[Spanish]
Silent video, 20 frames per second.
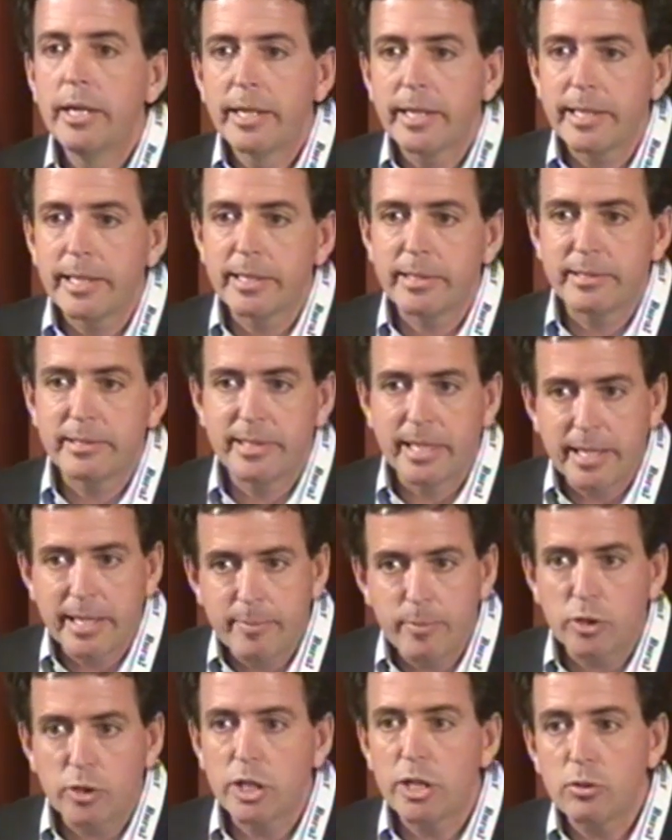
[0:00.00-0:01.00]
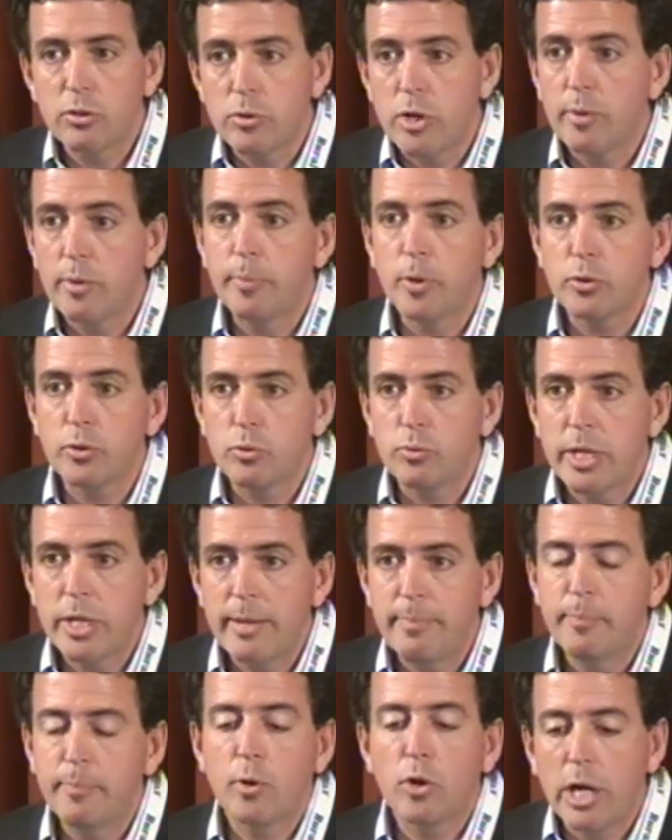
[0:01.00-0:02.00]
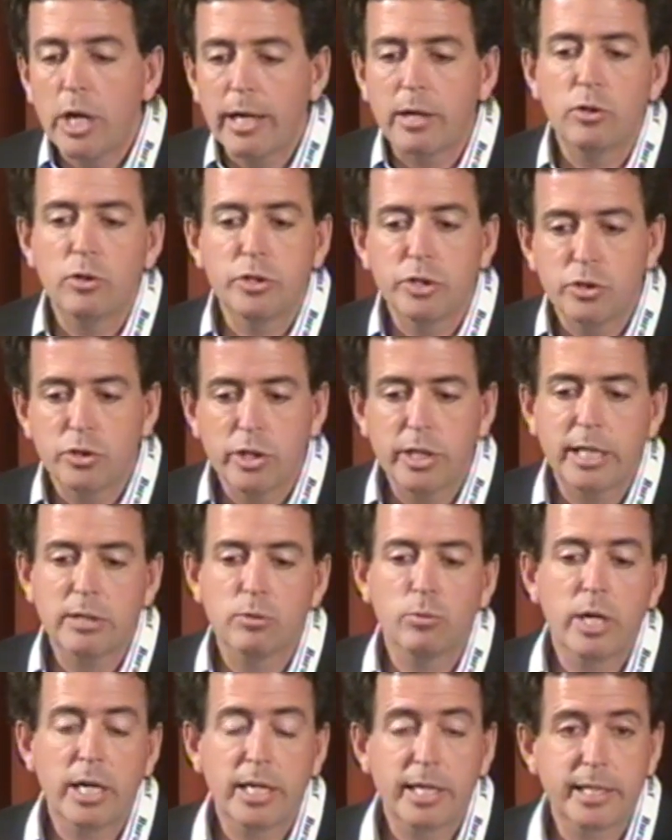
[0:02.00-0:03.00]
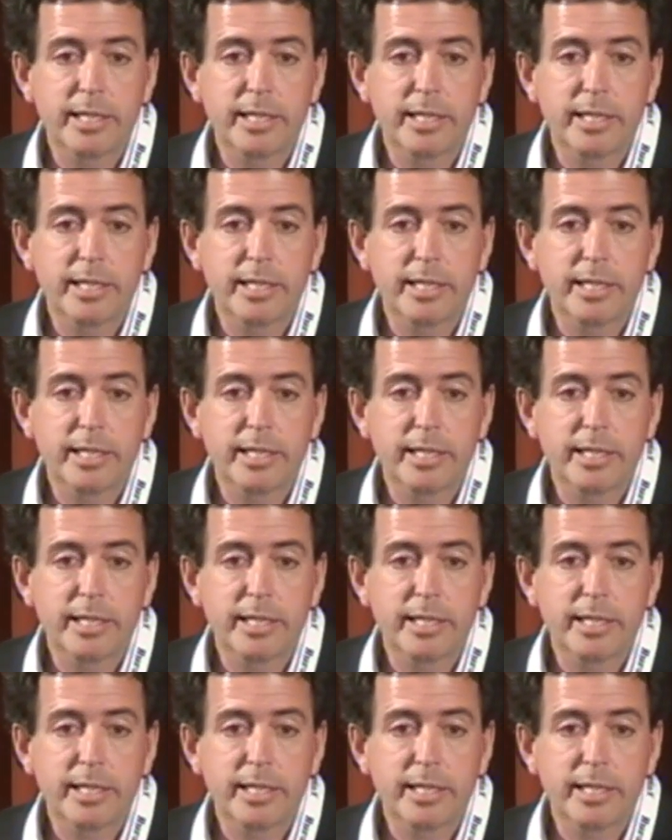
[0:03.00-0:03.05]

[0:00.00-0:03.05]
que seguimos teniendo una oportunidad por las condiciones naturales